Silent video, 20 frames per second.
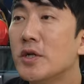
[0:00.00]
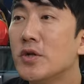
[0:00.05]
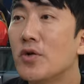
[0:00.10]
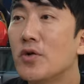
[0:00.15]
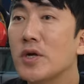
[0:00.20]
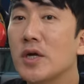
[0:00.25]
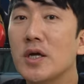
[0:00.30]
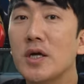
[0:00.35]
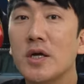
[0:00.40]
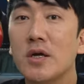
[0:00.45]

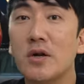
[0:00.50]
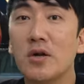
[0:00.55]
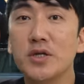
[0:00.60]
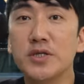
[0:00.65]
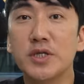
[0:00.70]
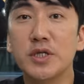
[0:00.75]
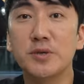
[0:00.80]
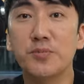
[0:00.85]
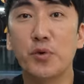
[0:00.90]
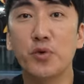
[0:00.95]
여기
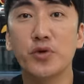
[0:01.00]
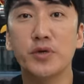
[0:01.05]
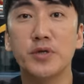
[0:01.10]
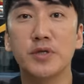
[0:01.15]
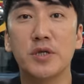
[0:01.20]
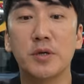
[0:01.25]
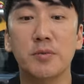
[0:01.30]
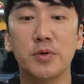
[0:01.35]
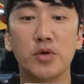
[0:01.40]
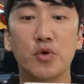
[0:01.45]
일러스트 보는
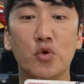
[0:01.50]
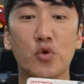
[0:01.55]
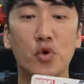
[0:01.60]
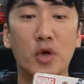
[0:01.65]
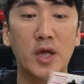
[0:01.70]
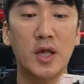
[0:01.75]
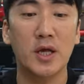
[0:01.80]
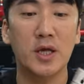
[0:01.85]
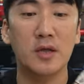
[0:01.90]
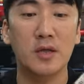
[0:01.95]
재미도
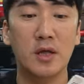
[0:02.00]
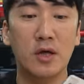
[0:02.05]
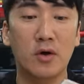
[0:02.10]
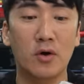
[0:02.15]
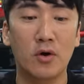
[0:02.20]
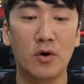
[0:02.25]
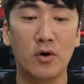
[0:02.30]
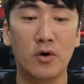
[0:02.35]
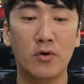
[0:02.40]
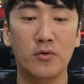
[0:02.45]
꽤나
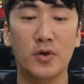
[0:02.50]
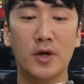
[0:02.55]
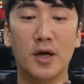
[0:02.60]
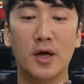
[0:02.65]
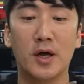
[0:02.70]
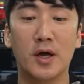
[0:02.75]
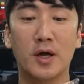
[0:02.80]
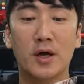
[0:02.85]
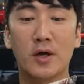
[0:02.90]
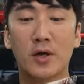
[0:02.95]
있네요.
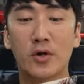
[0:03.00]
네,